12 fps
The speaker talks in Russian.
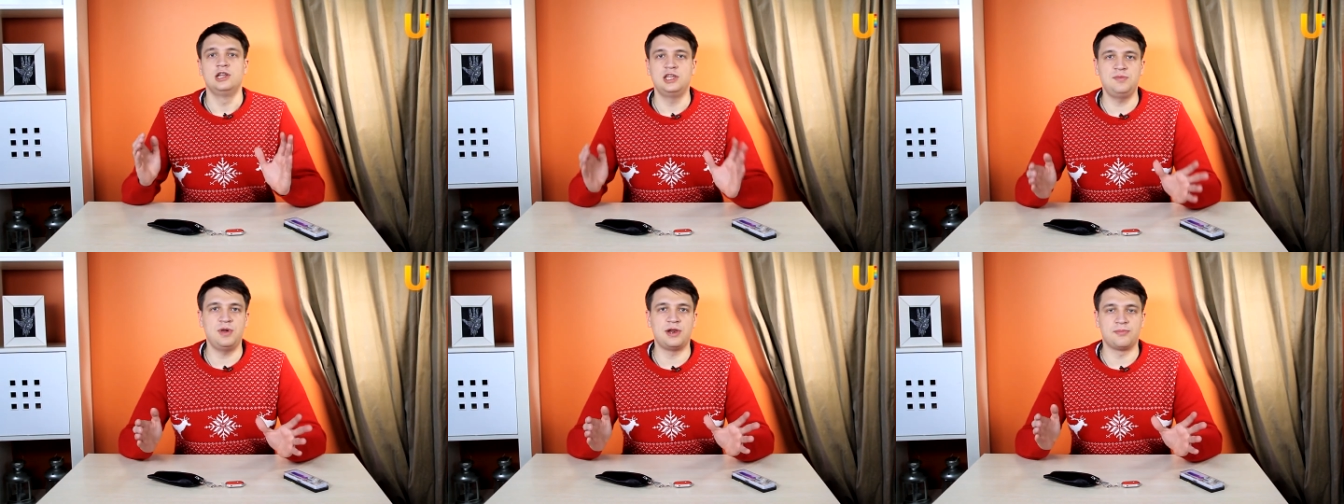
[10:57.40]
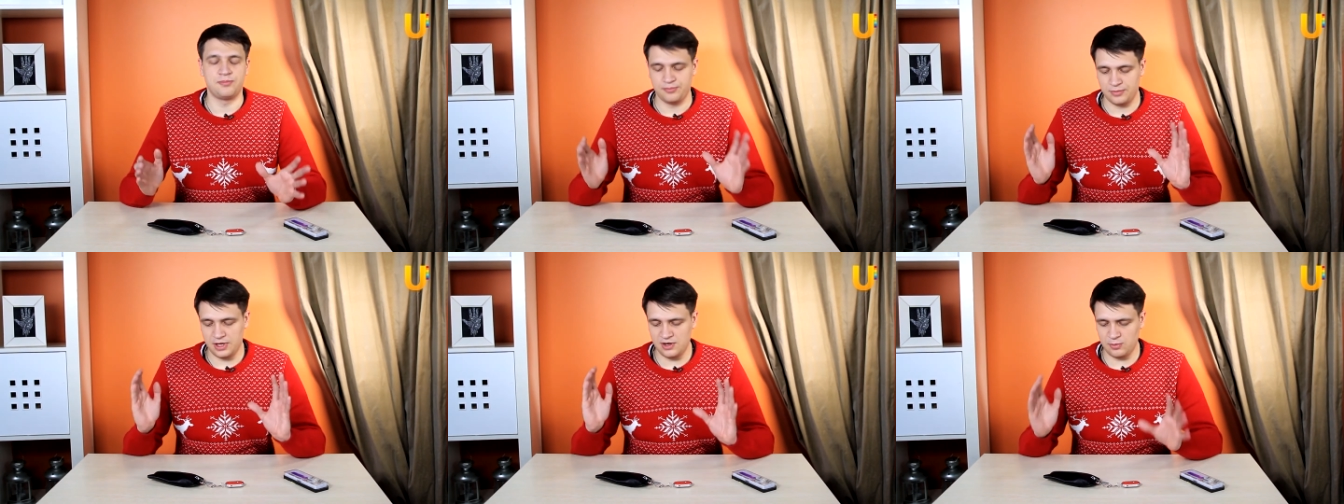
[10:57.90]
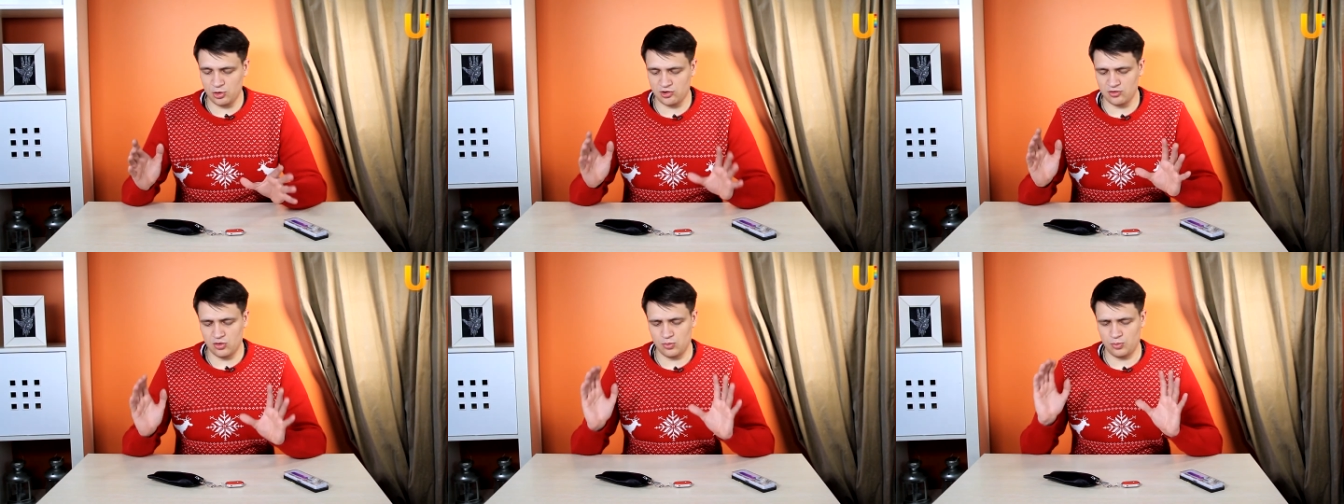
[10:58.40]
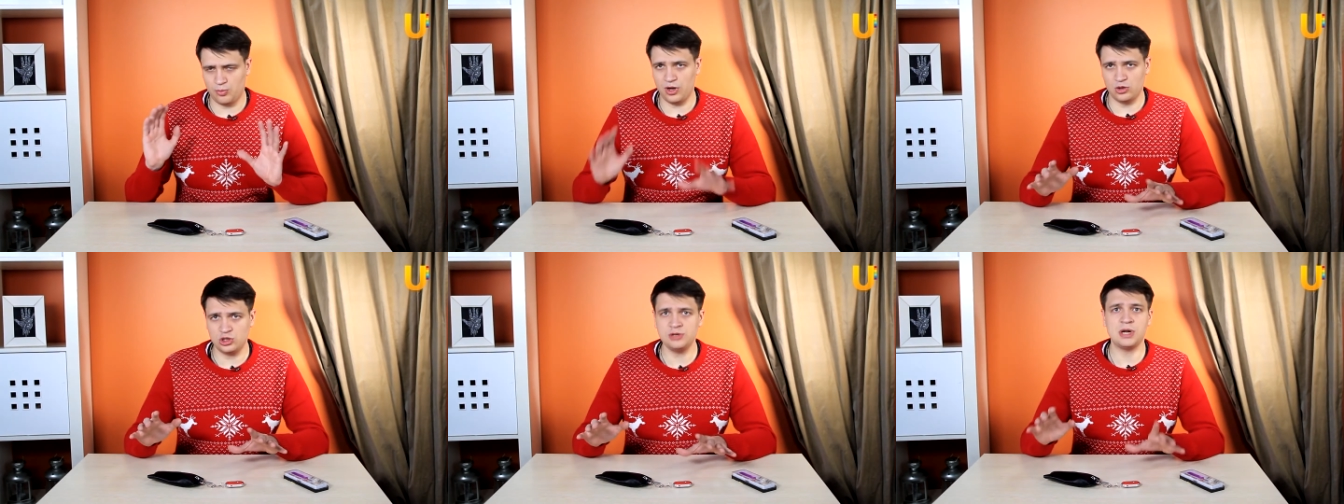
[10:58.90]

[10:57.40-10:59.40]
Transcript: Теперь, давайте просто его положим,